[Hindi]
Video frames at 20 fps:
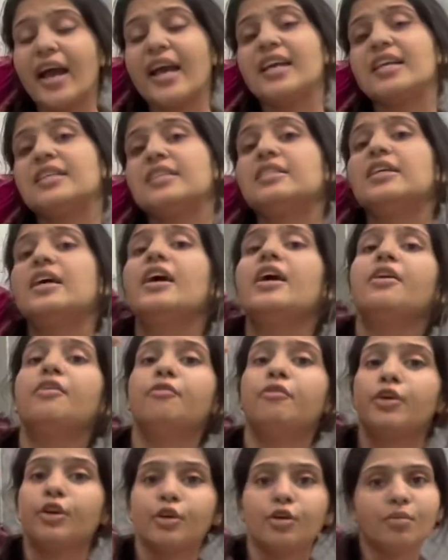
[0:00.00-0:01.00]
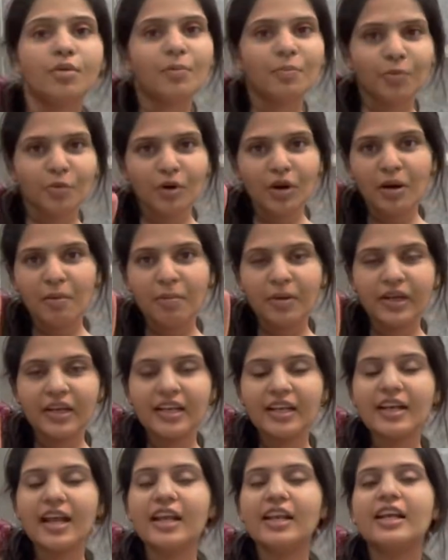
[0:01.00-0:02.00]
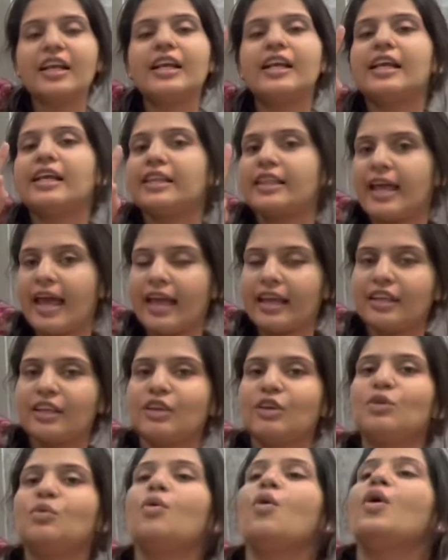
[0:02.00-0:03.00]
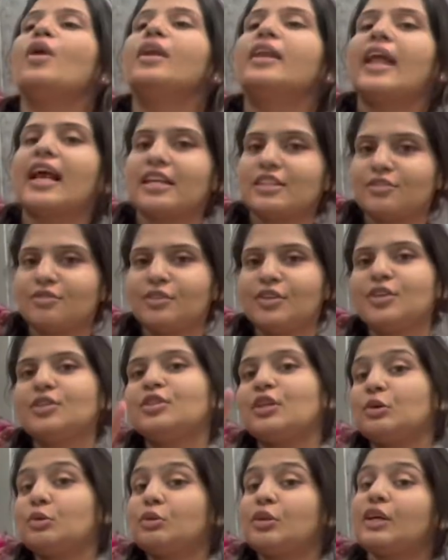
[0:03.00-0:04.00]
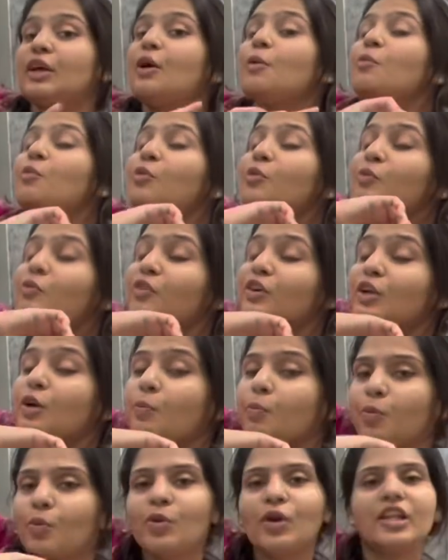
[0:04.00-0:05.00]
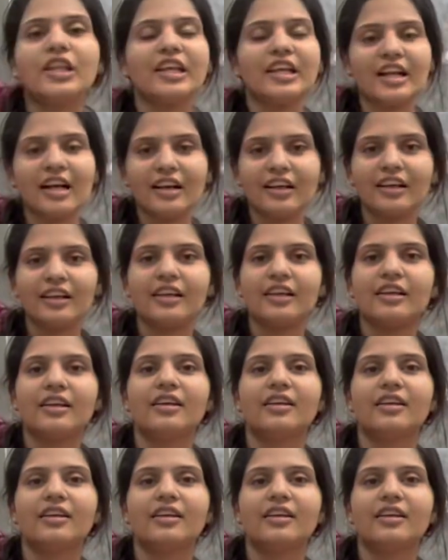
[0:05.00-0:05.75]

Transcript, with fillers: गाइस वीडियो में पूरा बने रहने के लिए थैंक यू और नेक्स्ट वीडियो जरूर देखा वीडियो पूरा देखा करे